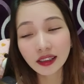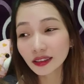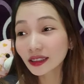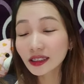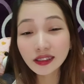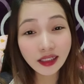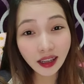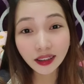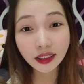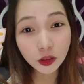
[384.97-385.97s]
And it's
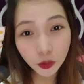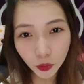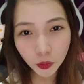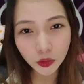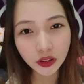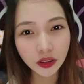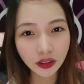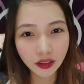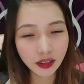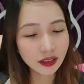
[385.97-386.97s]
not good.
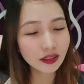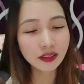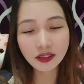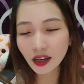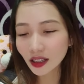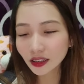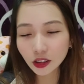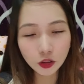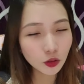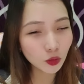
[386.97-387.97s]
It's not
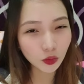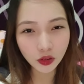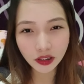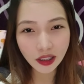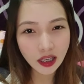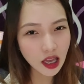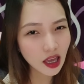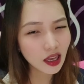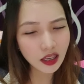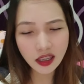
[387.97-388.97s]
good.
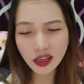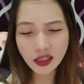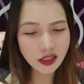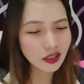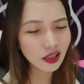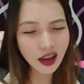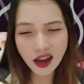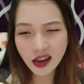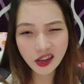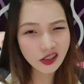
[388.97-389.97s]
It is
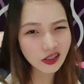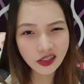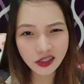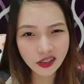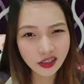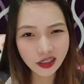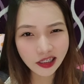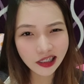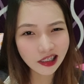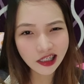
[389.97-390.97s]
not good.
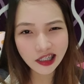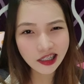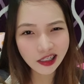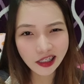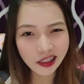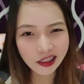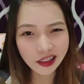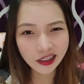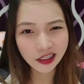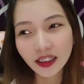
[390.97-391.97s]

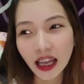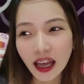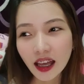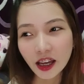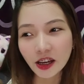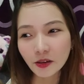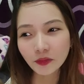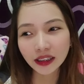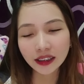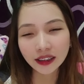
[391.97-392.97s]
Yan na.
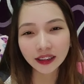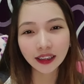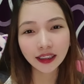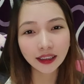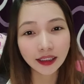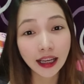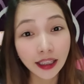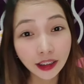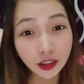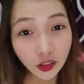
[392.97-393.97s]
Parang uh,
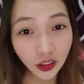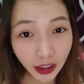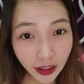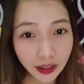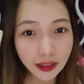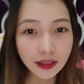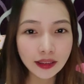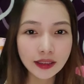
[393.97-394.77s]
kaya nyo yan.